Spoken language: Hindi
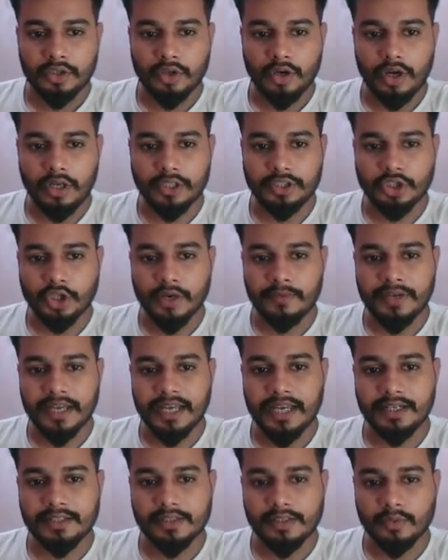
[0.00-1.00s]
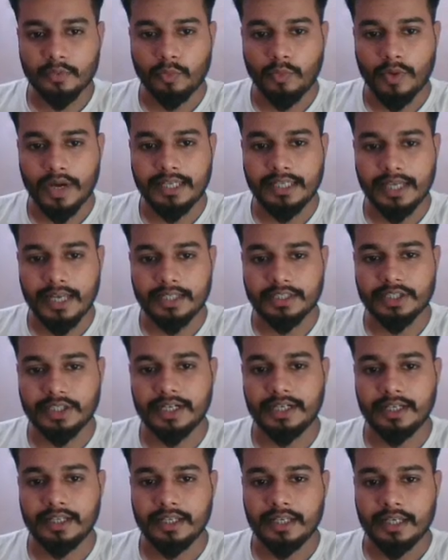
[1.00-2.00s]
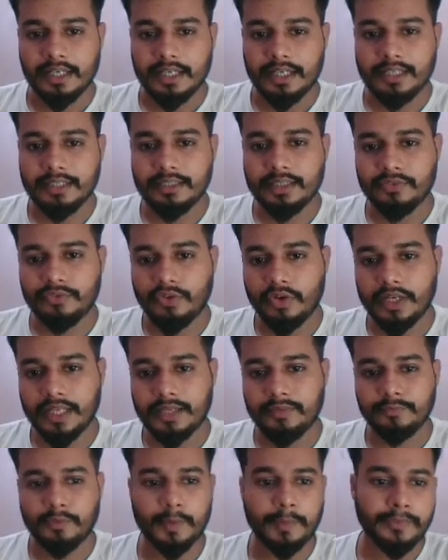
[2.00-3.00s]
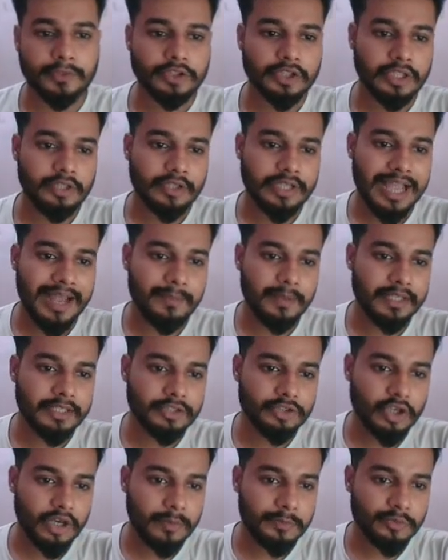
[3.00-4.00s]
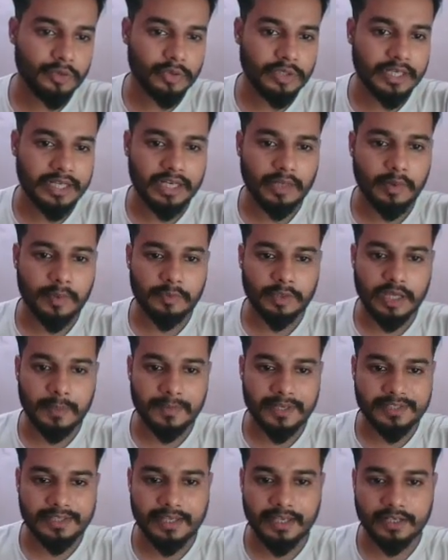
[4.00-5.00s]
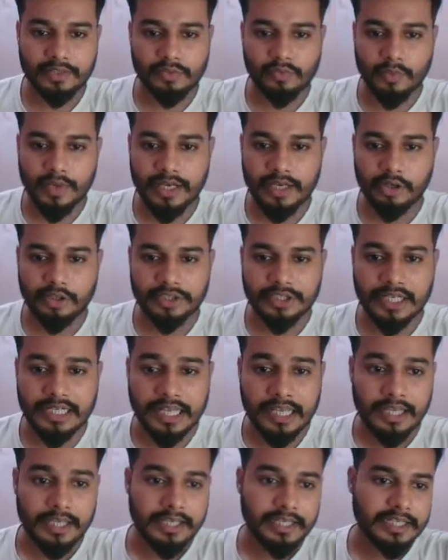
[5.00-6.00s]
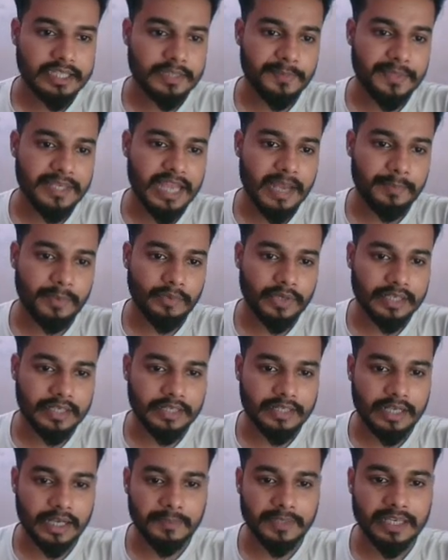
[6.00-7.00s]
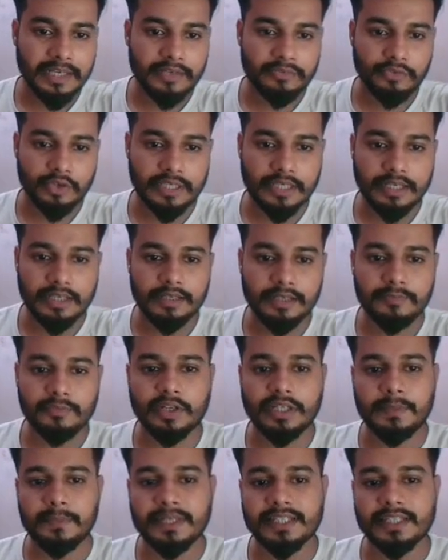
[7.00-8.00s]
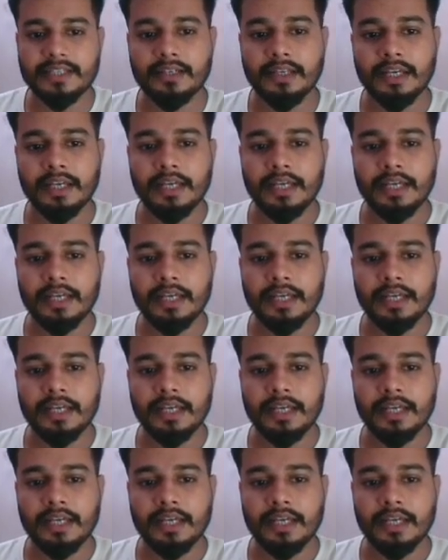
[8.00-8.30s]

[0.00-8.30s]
ऑन जॉब एक्स वाई एंड जेड इन द फॉलोइंग प्रोपोर्शन तो यहाँ पे जॉब जो दे रखा हुआ हम लोग के पास एक्स वाई और जेड इसमें यहाँ पे वर्कर काम किया है फोर्टी परसेंट